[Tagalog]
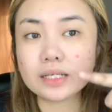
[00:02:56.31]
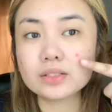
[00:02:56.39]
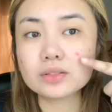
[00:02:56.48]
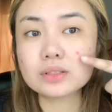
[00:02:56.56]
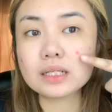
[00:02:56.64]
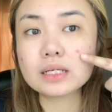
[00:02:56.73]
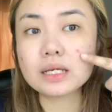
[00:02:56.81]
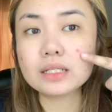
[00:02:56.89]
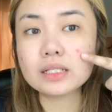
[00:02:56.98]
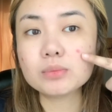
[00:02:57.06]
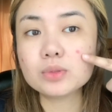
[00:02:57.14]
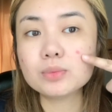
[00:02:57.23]
Ito talaga ay
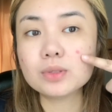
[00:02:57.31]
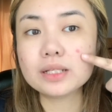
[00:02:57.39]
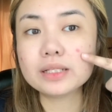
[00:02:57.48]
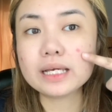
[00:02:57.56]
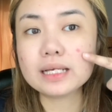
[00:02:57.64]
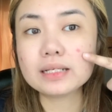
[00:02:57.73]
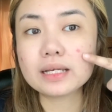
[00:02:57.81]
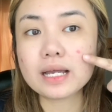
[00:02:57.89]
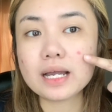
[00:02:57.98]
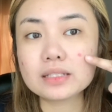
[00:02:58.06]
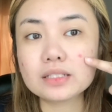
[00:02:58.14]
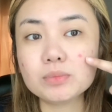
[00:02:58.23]
namumula dahil
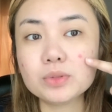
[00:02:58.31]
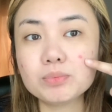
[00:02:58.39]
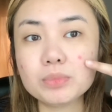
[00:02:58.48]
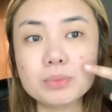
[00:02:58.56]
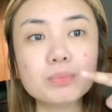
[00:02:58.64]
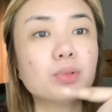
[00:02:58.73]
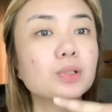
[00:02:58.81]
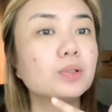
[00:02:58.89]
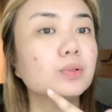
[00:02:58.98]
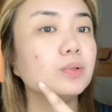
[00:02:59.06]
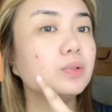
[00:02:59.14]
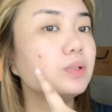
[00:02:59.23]
nga active yung pimple
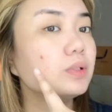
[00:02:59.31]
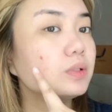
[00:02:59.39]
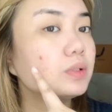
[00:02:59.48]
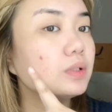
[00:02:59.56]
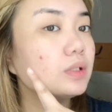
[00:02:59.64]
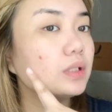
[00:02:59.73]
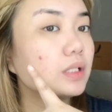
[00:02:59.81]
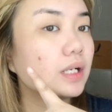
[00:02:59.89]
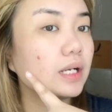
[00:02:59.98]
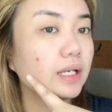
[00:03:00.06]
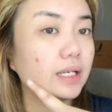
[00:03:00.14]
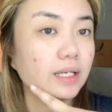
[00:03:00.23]
ko.
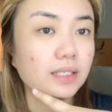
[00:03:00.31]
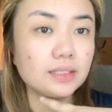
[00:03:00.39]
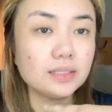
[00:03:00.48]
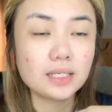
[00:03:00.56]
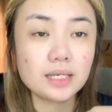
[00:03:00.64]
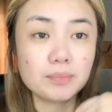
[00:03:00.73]
Ayan.